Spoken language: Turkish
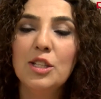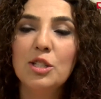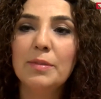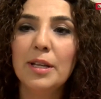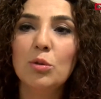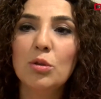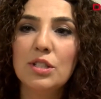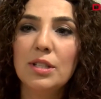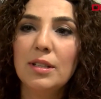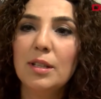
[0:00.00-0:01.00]
Şimdi
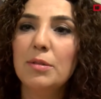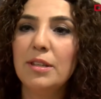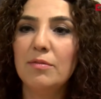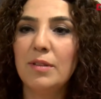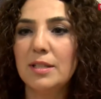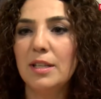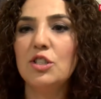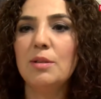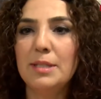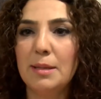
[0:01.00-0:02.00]
teknoloji tabii ki
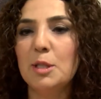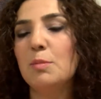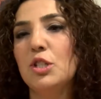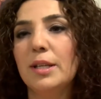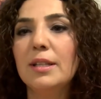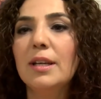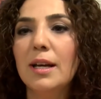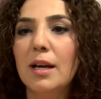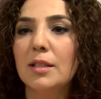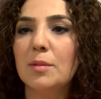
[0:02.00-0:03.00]
vazgeçemeyeceğimiz bir şekilde
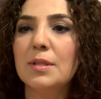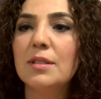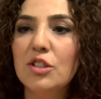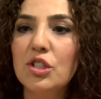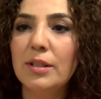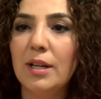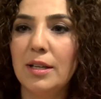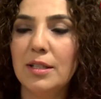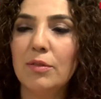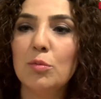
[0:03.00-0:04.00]
hayatımızın içinde
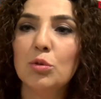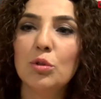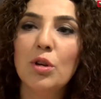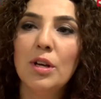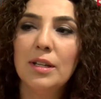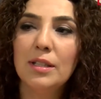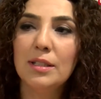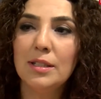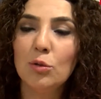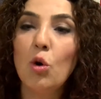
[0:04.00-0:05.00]
artık ve bunu
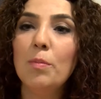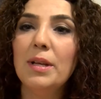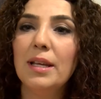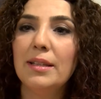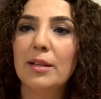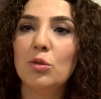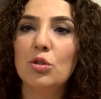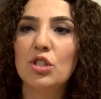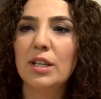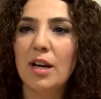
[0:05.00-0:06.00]
e, komple
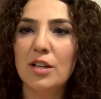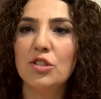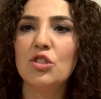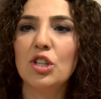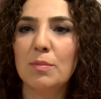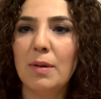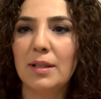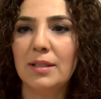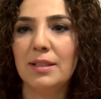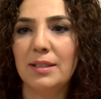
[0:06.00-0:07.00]
teknolojiye karşı
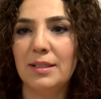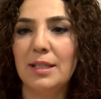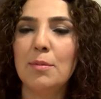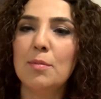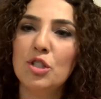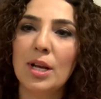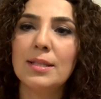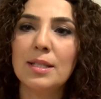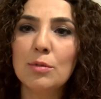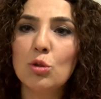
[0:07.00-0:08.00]
çıkmak e, gibi bir
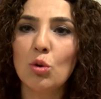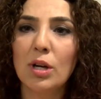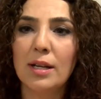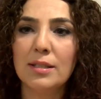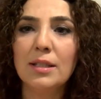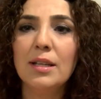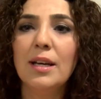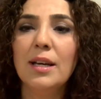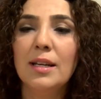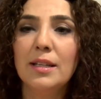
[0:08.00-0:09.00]
şansımız yok artık.
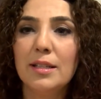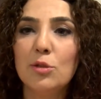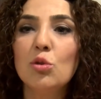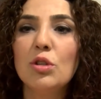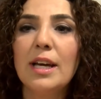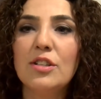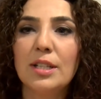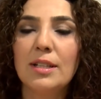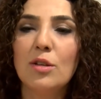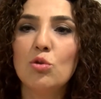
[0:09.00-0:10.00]
E, çünkü
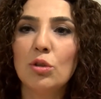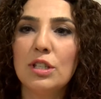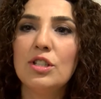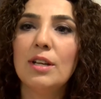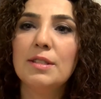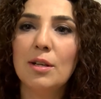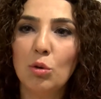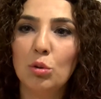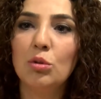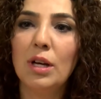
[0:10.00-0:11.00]
gerçekten çok işlevsel
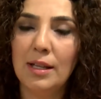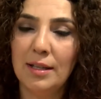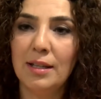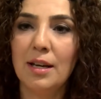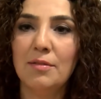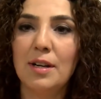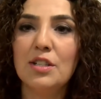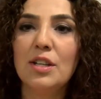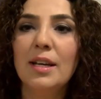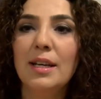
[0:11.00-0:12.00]
olduğu alanlar
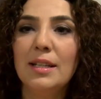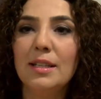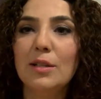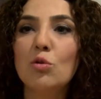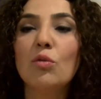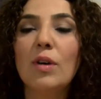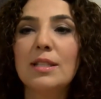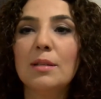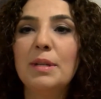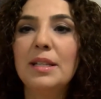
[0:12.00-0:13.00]
var. E, çok
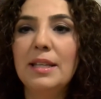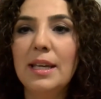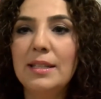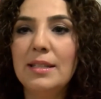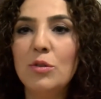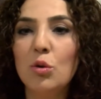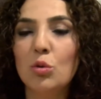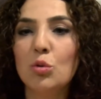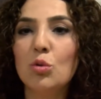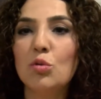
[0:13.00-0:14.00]
fazla bilgi
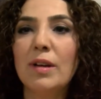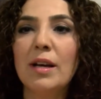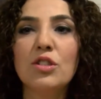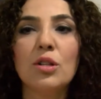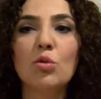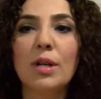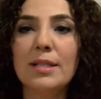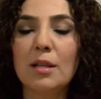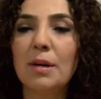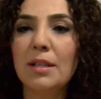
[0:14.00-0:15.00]
ediniyoruz veya işte güzel
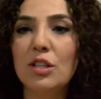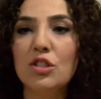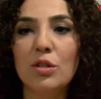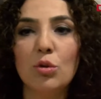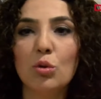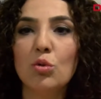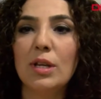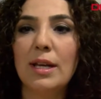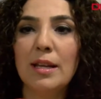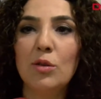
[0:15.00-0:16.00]
zaman geçiriyoruz,
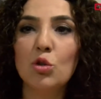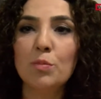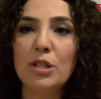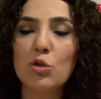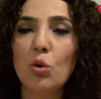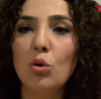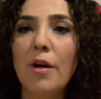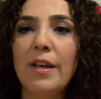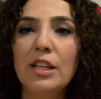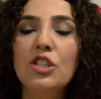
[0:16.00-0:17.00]
eğleniyoruz. Birçok
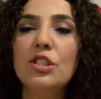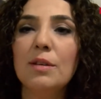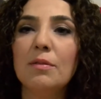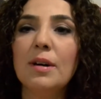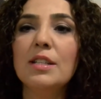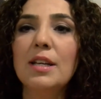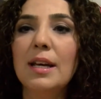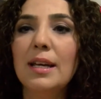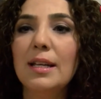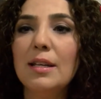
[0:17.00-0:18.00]
işlevi var.
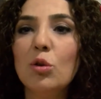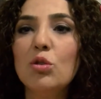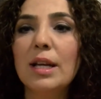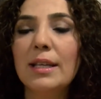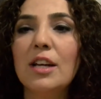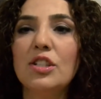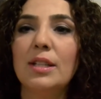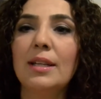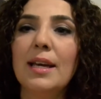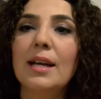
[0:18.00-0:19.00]
E, o yüzden
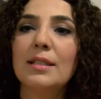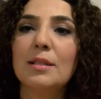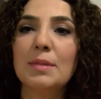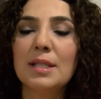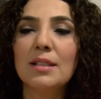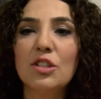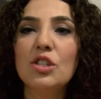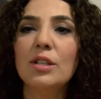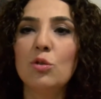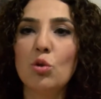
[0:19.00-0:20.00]
gerçekten hayatımızın
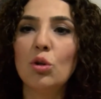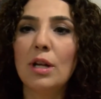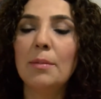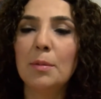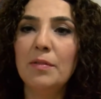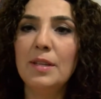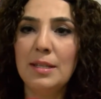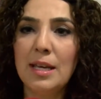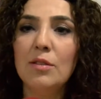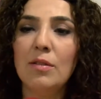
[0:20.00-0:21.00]
içinde çok önemli bir
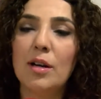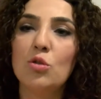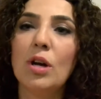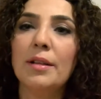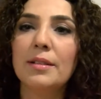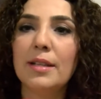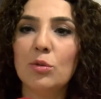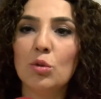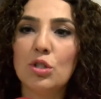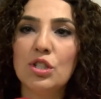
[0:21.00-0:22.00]
yeri var şu anda
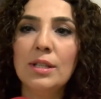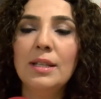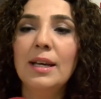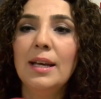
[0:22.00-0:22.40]
teknolojinin.